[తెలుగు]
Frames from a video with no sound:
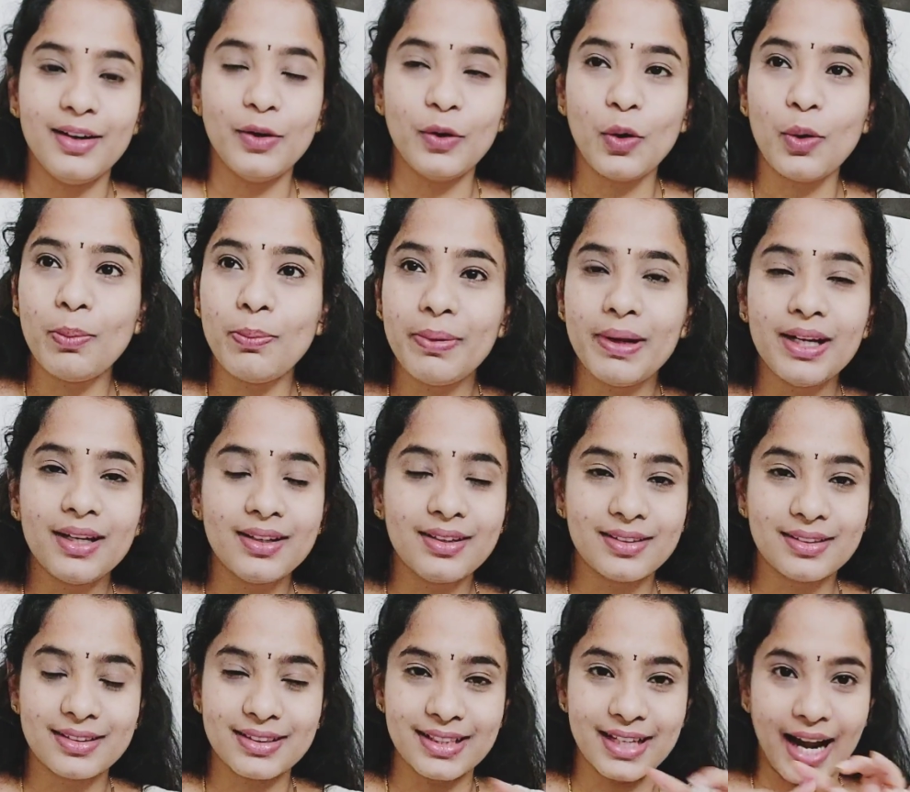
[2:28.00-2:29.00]
లోపల
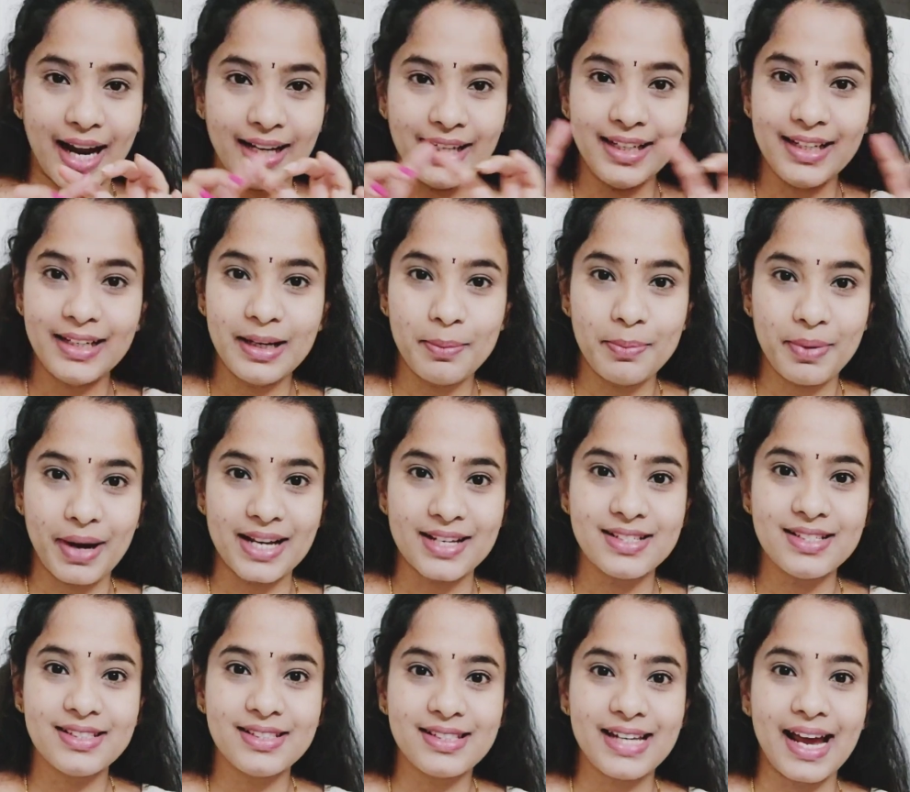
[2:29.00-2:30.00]
అన్ని ఇట్లా
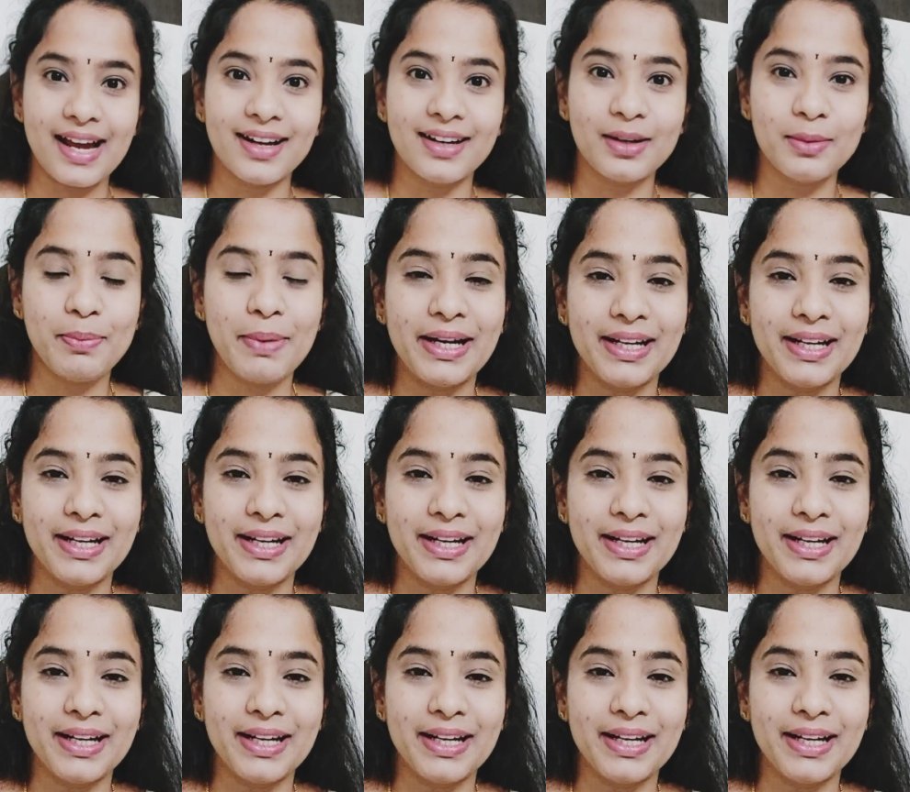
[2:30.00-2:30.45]
ప్రైస్ ట్యాగ్లు